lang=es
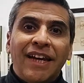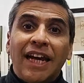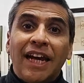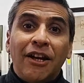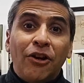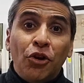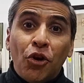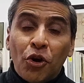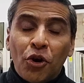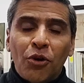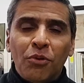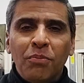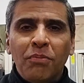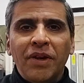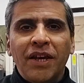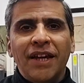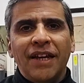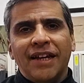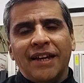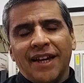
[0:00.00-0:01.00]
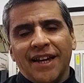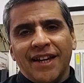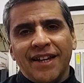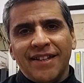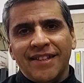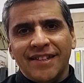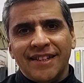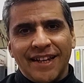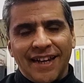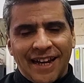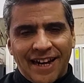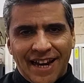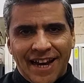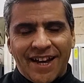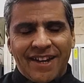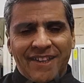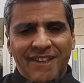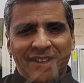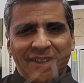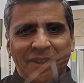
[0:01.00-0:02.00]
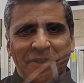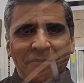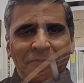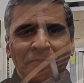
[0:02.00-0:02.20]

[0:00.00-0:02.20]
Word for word: enorme que es el arte,